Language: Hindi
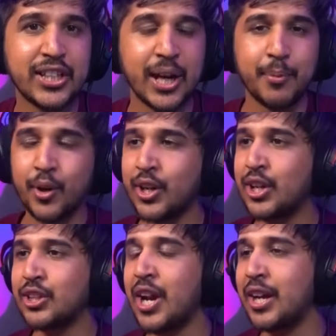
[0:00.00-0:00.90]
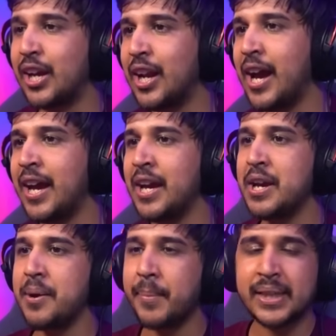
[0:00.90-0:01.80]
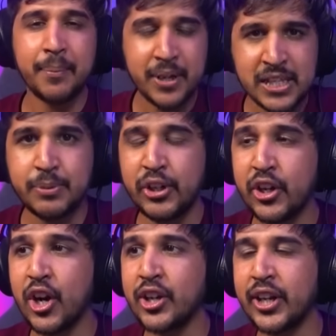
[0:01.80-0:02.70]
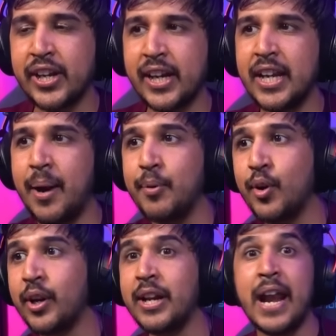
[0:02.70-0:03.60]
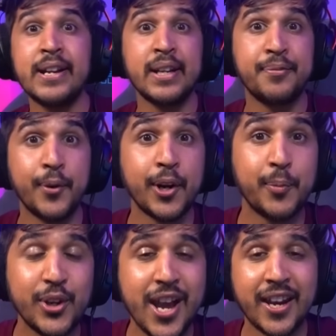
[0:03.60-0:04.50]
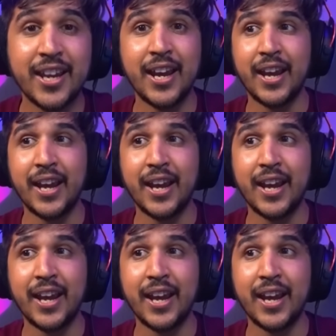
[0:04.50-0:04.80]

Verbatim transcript: तक हम लोगों ने कितना खेला है मतलब इस वीडियो रिकॉर्ड करने के लिए हम लोगों ने फोर बुइया किए